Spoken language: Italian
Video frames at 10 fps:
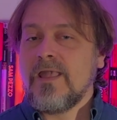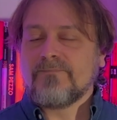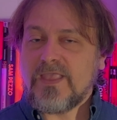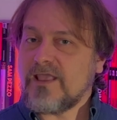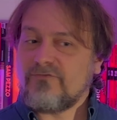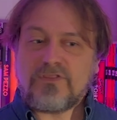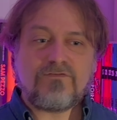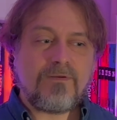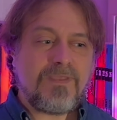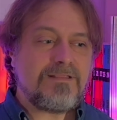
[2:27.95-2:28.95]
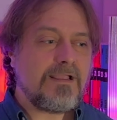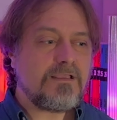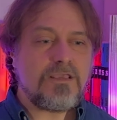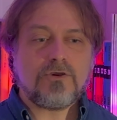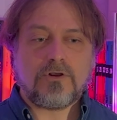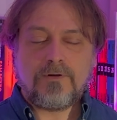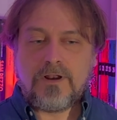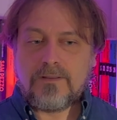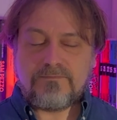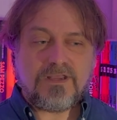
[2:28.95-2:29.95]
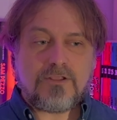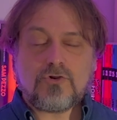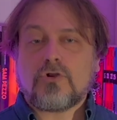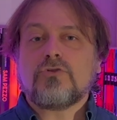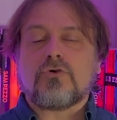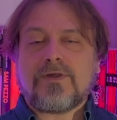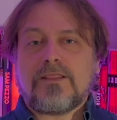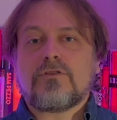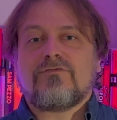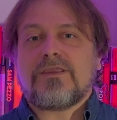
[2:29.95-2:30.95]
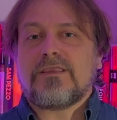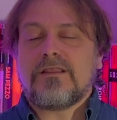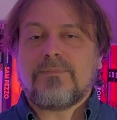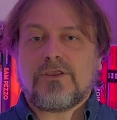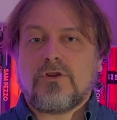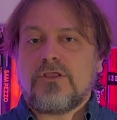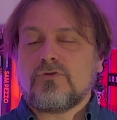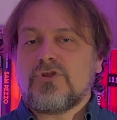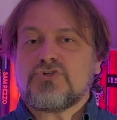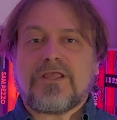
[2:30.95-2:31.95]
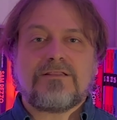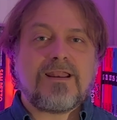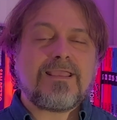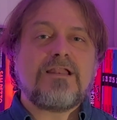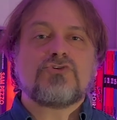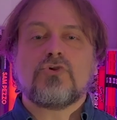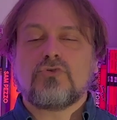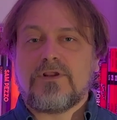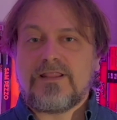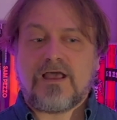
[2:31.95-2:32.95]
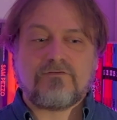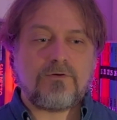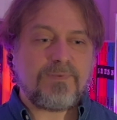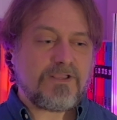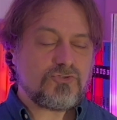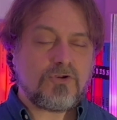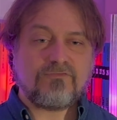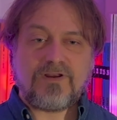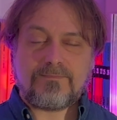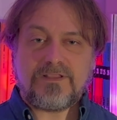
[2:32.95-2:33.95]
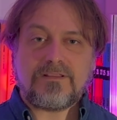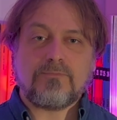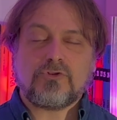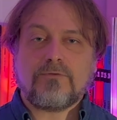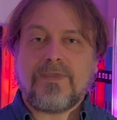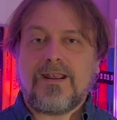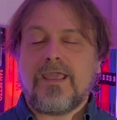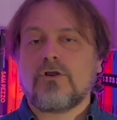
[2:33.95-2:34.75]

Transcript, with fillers: e che effettivamente anch'io mi rendo conto guardando i vecchi libri che ho letto di Chandler che le sottolineavo perché sono veramente molto belle.